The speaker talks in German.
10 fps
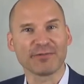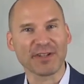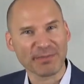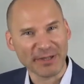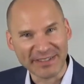und
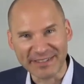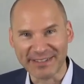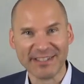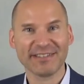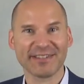was man
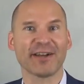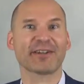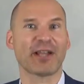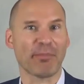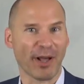jeden Tag
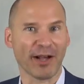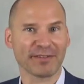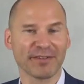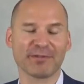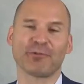in der
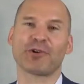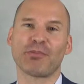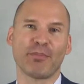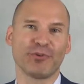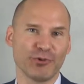Praxis oder
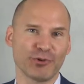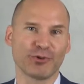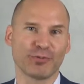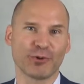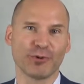beim
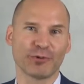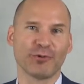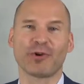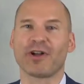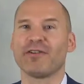YouTube
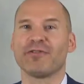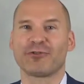gucken oder